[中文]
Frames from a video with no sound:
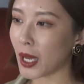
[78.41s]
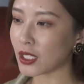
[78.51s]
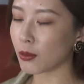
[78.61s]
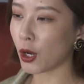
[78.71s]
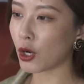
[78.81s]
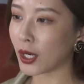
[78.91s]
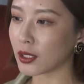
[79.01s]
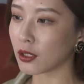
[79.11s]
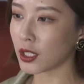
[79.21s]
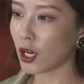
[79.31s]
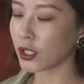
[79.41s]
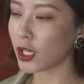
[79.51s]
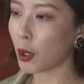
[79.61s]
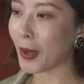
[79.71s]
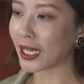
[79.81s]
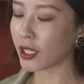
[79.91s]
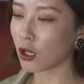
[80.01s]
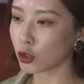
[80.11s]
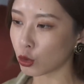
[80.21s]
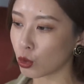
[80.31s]
Max Mara 的幺零幺八零
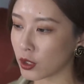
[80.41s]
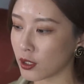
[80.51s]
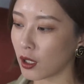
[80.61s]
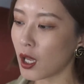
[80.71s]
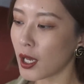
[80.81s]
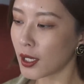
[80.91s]
幺的驼色。